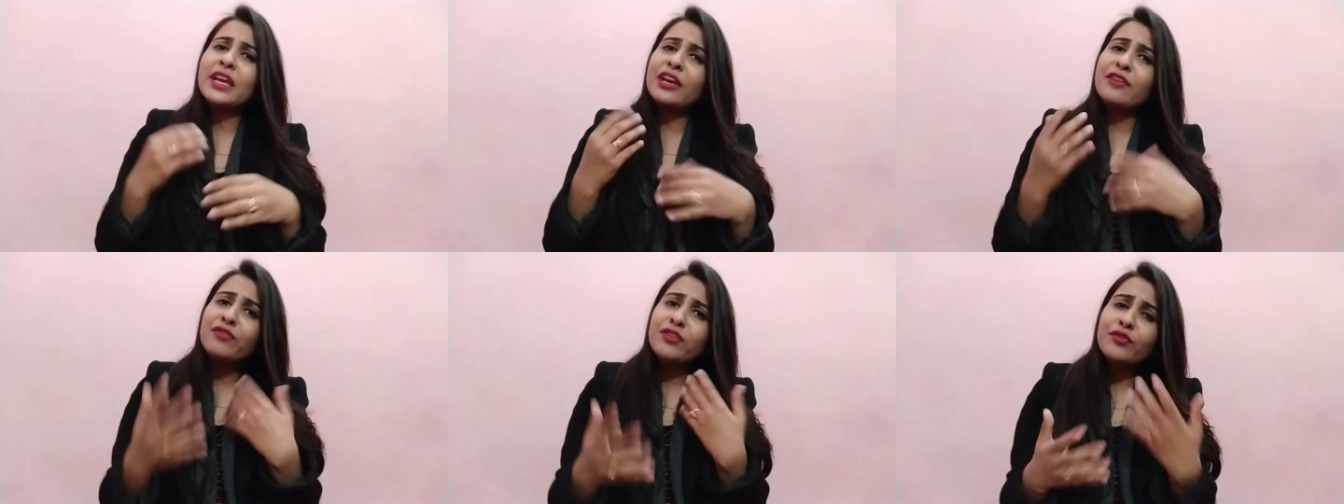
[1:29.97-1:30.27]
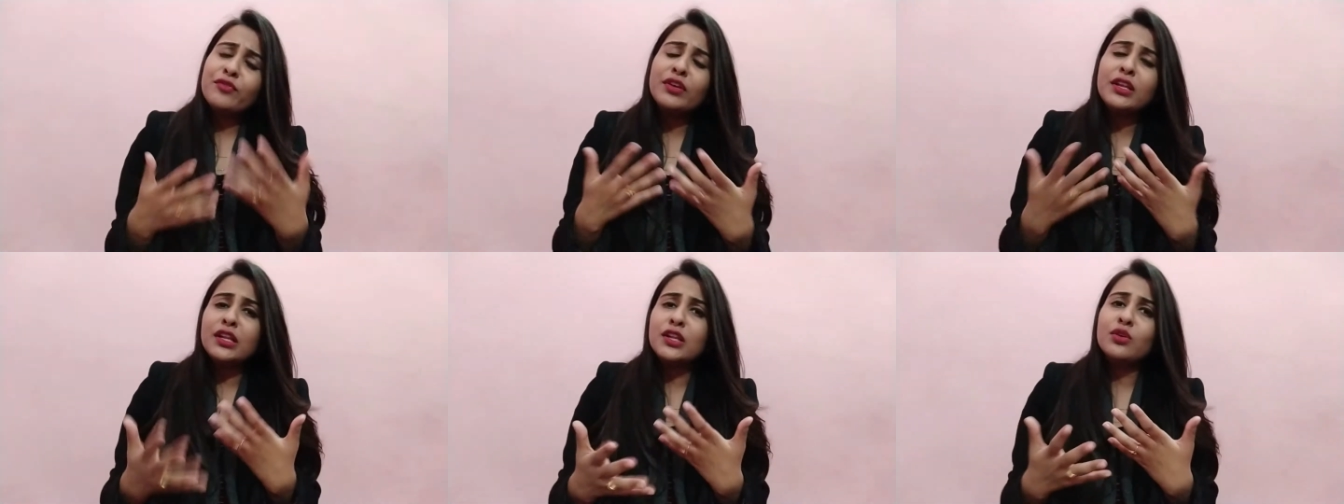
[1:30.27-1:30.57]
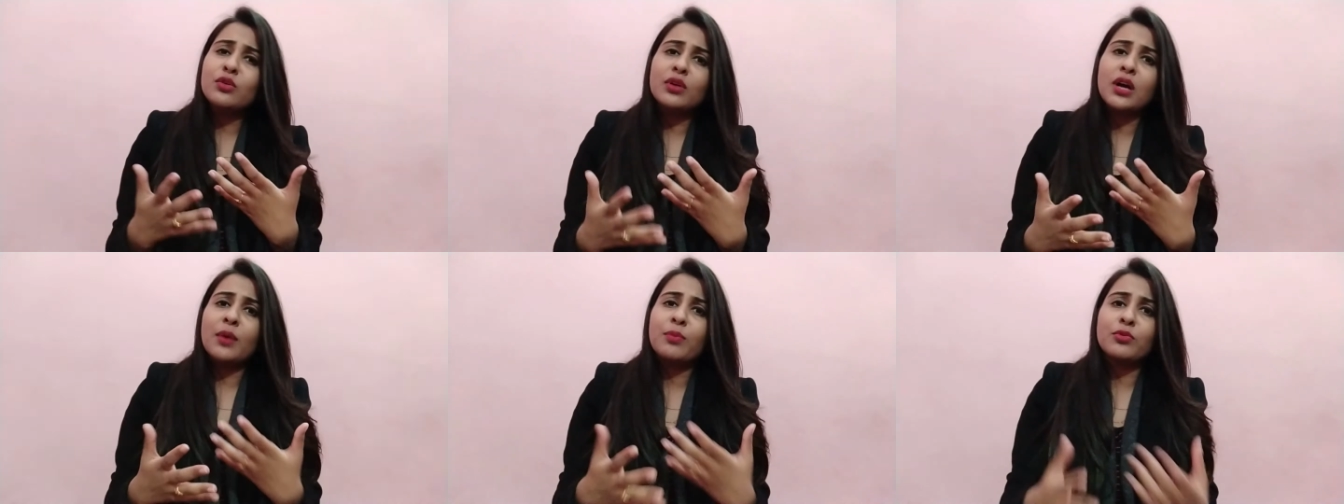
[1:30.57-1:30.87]
हैवी फील
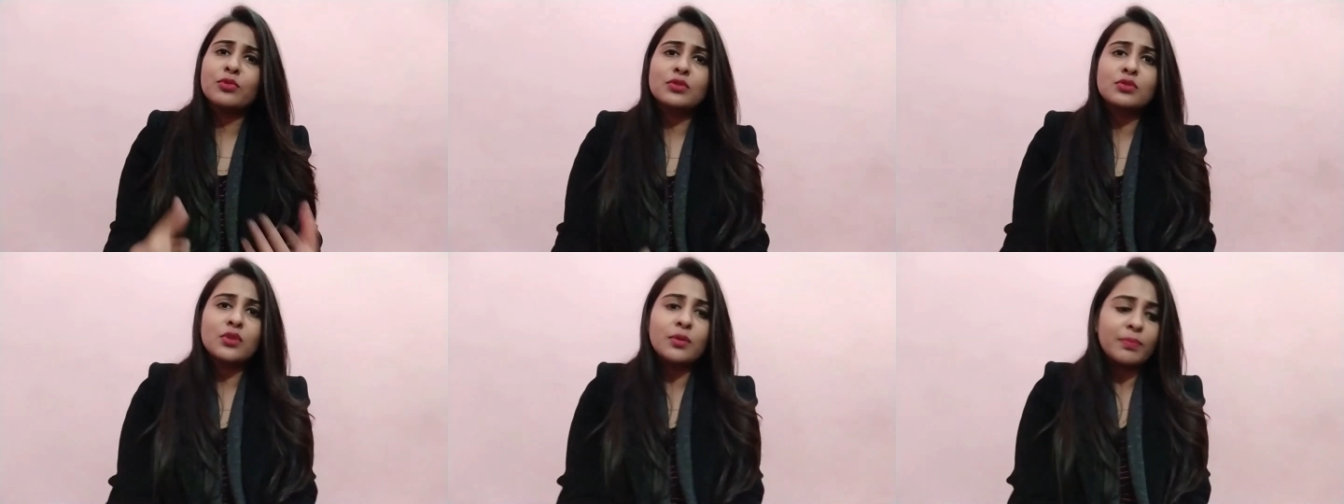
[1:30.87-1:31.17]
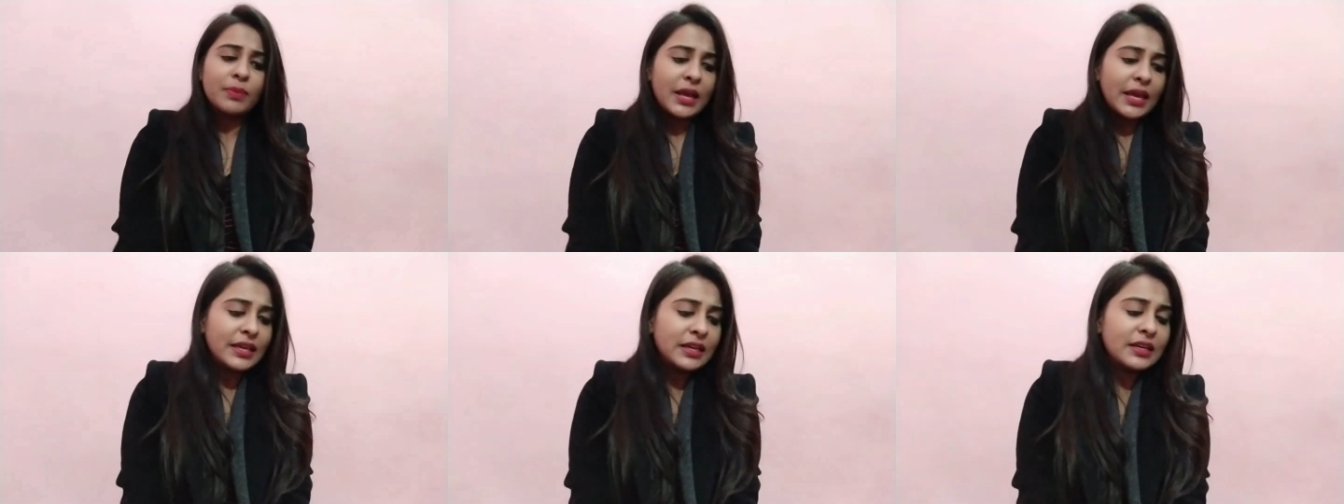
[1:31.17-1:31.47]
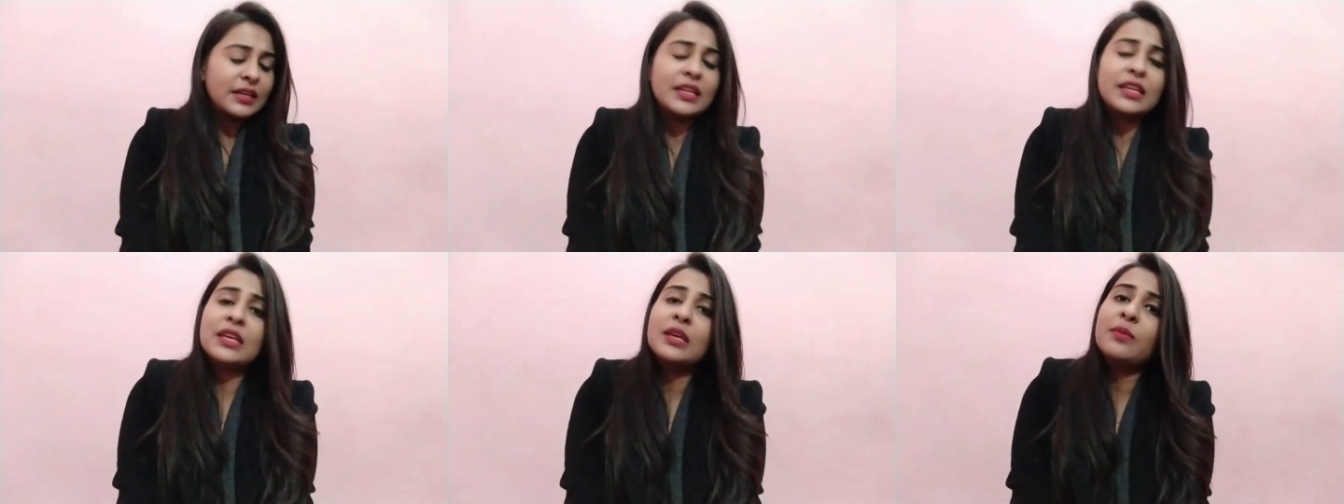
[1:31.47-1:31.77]
नहीं होगा आपको इसको अप्लाई
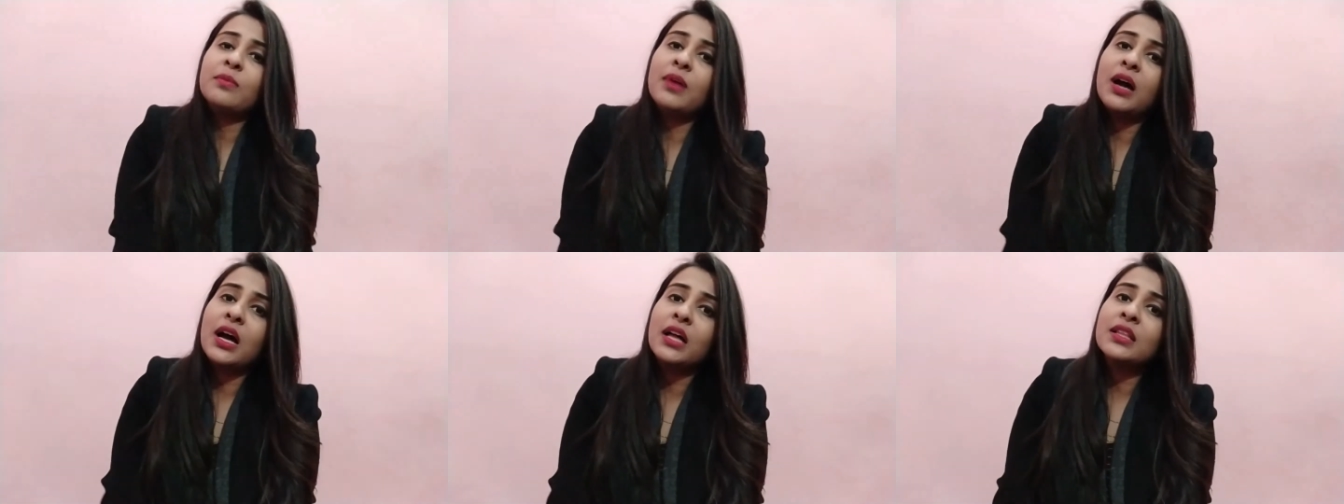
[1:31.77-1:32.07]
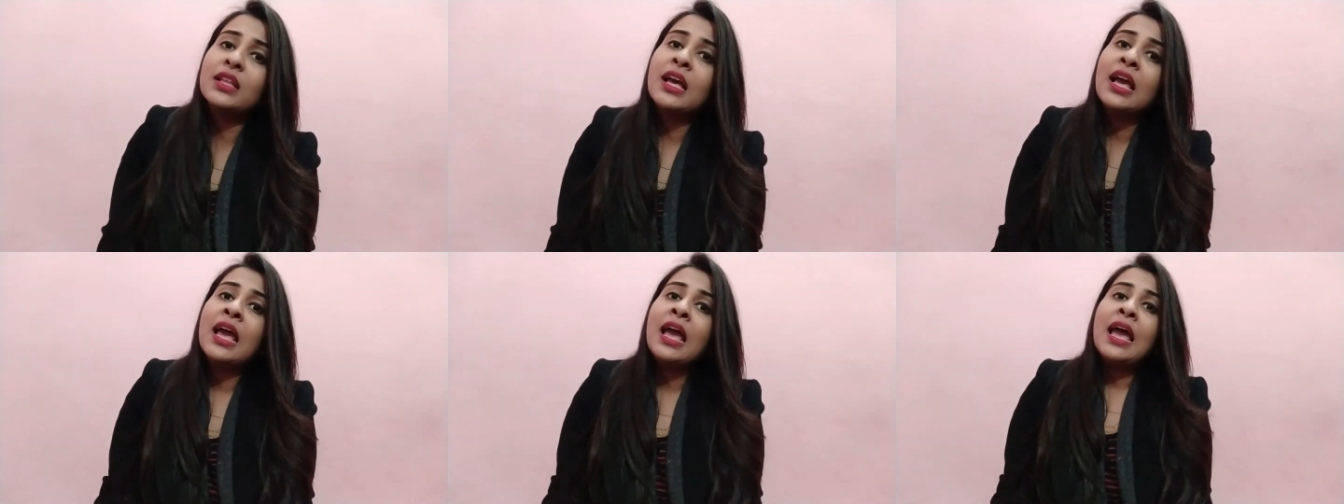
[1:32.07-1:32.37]
करने के बाद